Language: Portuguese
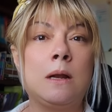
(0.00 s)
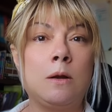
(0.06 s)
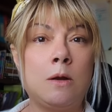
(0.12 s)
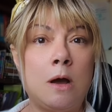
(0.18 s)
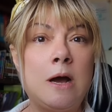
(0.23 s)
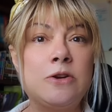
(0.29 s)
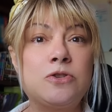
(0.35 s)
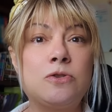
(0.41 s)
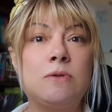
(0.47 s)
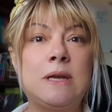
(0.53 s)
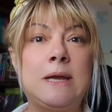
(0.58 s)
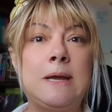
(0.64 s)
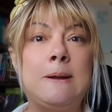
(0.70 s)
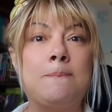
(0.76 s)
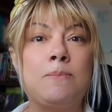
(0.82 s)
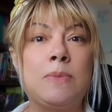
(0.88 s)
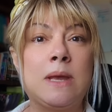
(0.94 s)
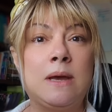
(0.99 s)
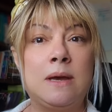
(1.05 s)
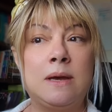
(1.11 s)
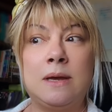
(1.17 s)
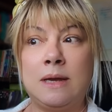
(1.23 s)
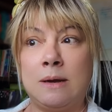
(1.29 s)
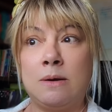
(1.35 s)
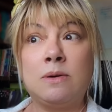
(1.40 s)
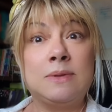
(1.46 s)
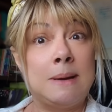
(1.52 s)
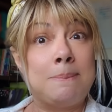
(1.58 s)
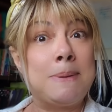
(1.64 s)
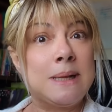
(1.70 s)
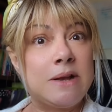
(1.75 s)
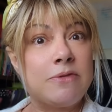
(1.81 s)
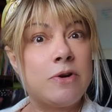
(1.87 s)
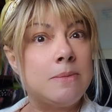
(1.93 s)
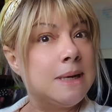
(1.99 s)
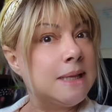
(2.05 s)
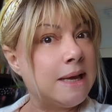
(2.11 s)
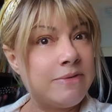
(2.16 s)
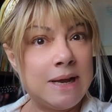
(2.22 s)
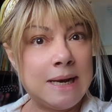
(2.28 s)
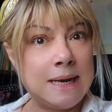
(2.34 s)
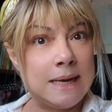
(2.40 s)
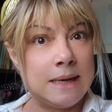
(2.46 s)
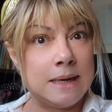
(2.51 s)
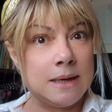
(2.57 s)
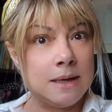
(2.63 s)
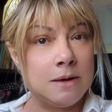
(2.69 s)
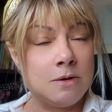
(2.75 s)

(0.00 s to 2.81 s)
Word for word: Lógico que eu, na plataforma estava ali.